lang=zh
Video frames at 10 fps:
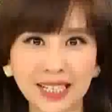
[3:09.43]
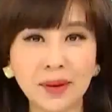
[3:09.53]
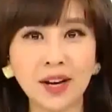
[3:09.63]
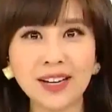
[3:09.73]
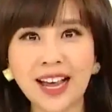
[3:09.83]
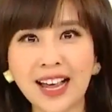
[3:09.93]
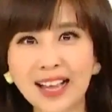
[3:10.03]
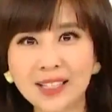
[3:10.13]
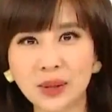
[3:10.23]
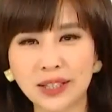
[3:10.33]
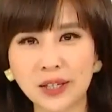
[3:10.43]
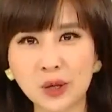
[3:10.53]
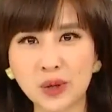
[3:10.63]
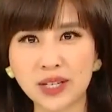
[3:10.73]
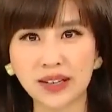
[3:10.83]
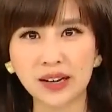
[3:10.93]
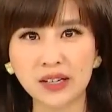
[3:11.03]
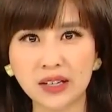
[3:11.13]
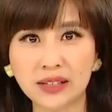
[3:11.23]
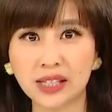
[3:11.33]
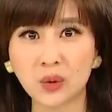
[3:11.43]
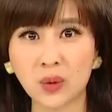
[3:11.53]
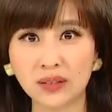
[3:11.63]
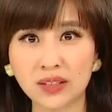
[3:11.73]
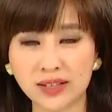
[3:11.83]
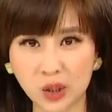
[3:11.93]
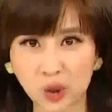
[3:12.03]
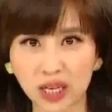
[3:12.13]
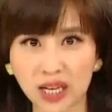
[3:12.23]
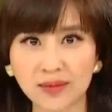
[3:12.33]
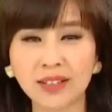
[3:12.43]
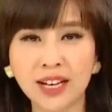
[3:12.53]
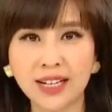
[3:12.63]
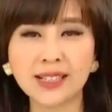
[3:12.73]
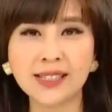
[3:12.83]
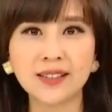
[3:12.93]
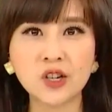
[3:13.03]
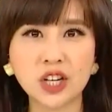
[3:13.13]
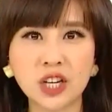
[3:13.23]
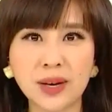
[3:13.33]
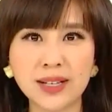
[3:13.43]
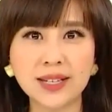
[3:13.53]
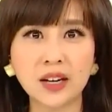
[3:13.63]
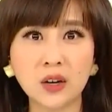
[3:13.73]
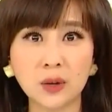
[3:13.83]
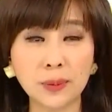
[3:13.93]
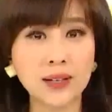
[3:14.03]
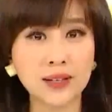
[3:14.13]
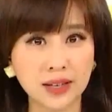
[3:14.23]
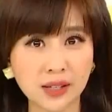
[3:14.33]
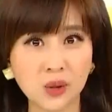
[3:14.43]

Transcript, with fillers: 苗栗海岸昨天又出现了一只死亡的鲸豚，疑似呢是因为气候变迁